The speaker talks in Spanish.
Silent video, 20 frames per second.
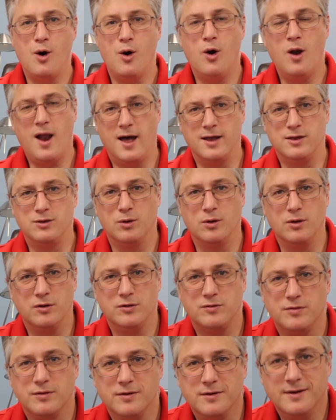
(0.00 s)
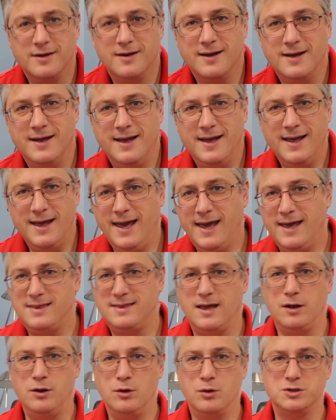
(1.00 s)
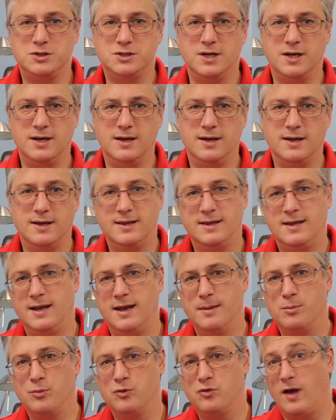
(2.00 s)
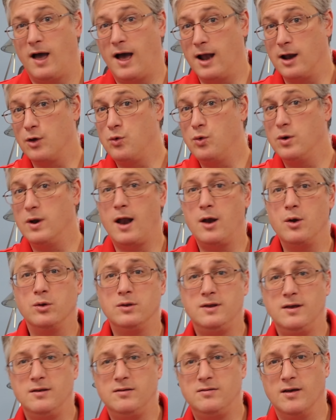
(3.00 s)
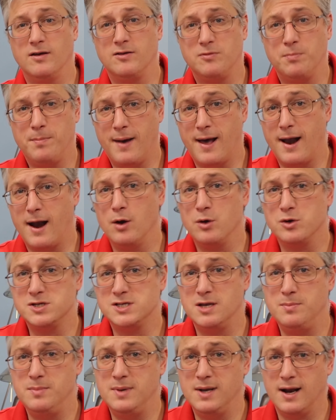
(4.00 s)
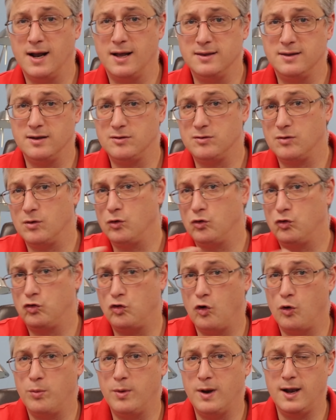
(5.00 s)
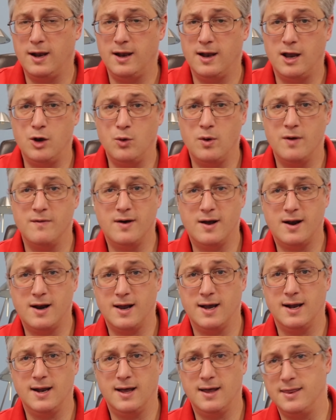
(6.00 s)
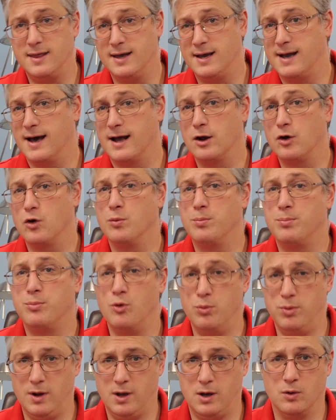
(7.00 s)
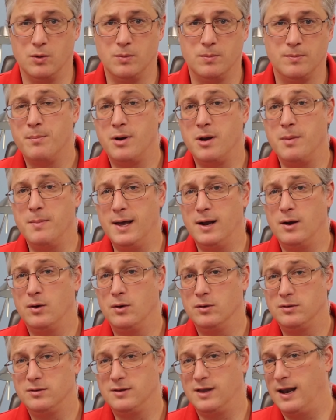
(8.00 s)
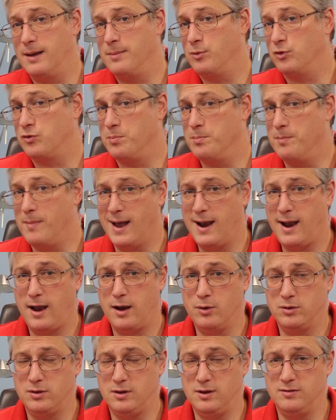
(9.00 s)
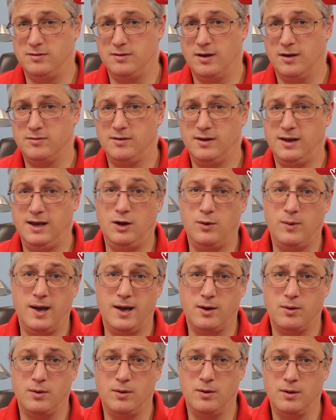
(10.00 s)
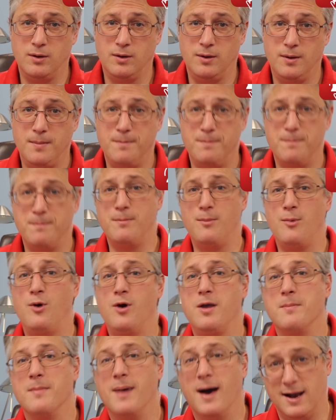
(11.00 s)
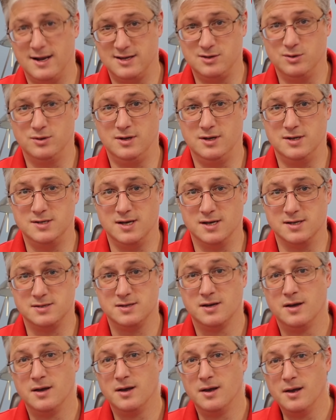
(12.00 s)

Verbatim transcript: Hola a todos. Esta noche tenemos algunas noticias para los inmigrantes sobre la nueva regla de cargo público. Primero tenemos malas noticias y luego muy malas noticias.